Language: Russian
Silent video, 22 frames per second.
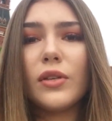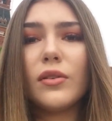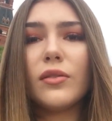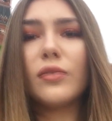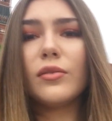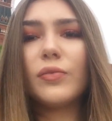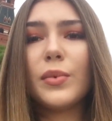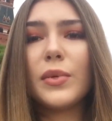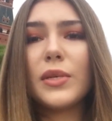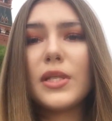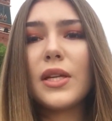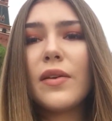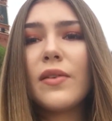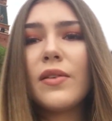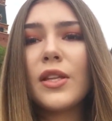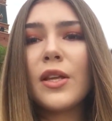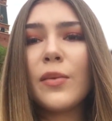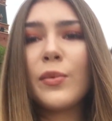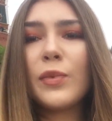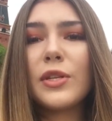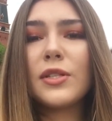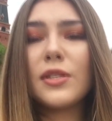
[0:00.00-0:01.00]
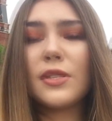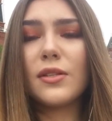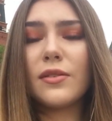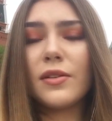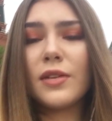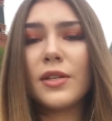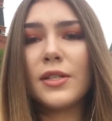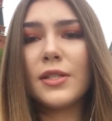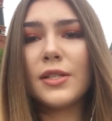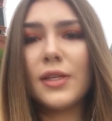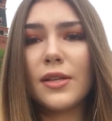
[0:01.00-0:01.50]
которые, в отличие
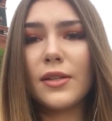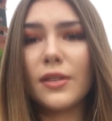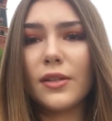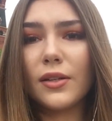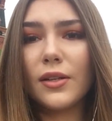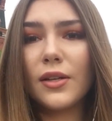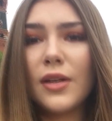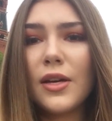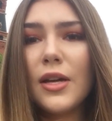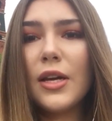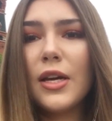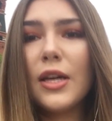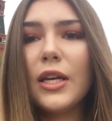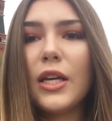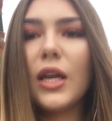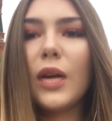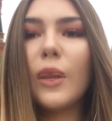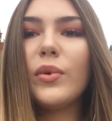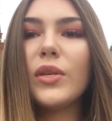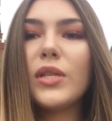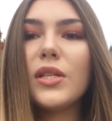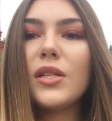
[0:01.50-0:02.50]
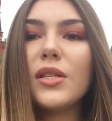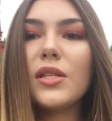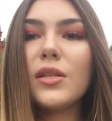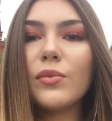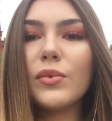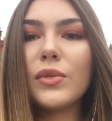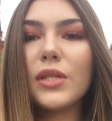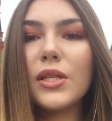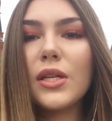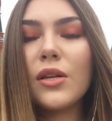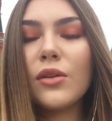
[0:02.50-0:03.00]
от мажоров и
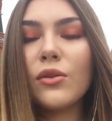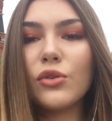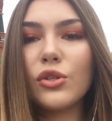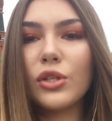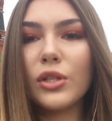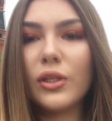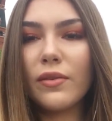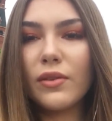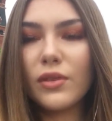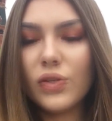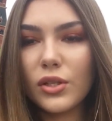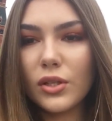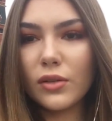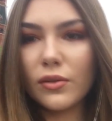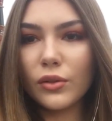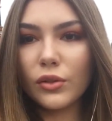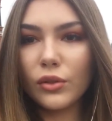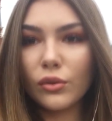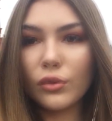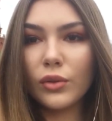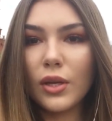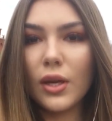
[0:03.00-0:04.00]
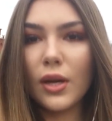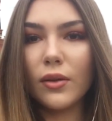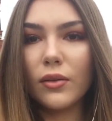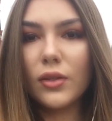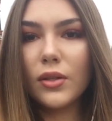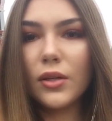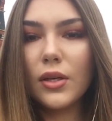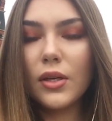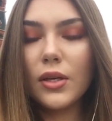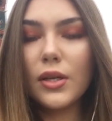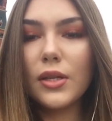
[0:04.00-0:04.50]
детей-чиновников, не
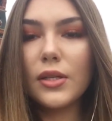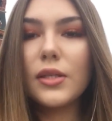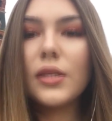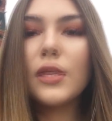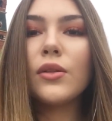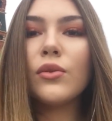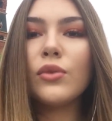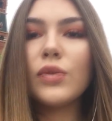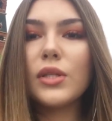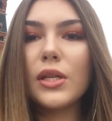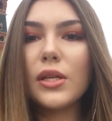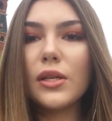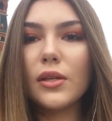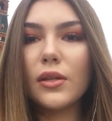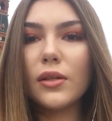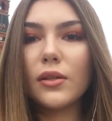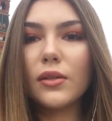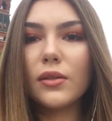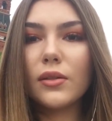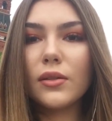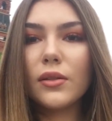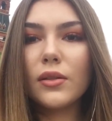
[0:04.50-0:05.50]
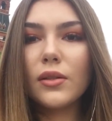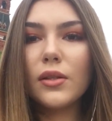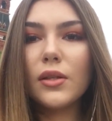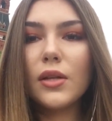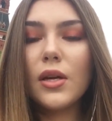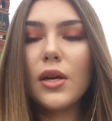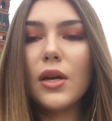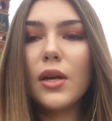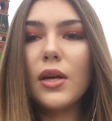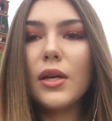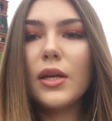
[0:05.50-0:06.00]
могут найти свое
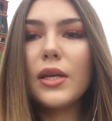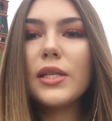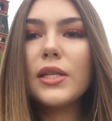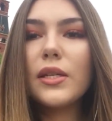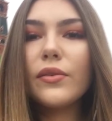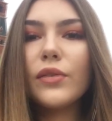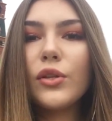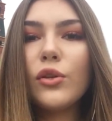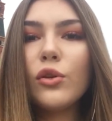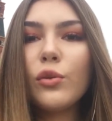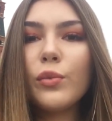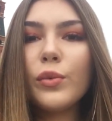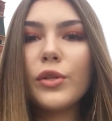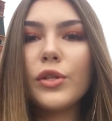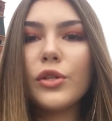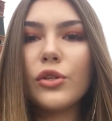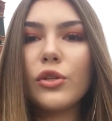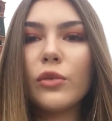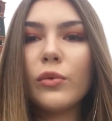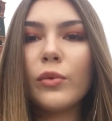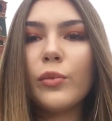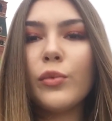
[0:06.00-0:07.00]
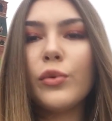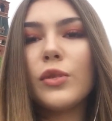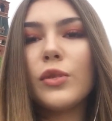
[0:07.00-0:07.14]
место под солнцем.